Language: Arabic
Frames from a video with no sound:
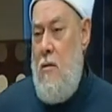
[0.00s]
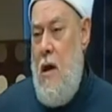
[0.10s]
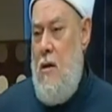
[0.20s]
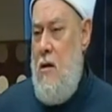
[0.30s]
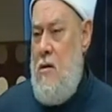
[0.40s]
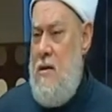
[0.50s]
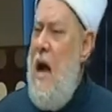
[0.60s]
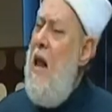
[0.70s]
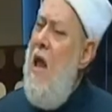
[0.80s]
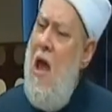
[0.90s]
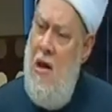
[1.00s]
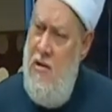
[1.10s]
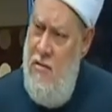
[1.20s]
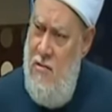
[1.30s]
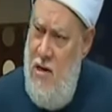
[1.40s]
التاني ده زعلان
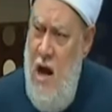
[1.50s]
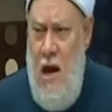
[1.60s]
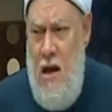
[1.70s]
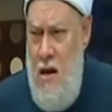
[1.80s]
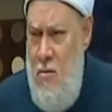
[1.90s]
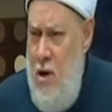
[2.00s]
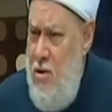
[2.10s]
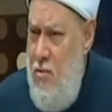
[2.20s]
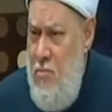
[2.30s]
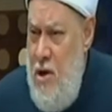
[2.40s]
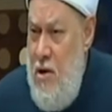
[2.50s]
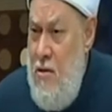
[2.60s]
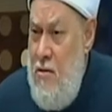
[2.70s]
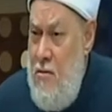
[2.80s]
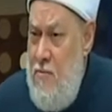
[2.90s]
يا عيني من ربنا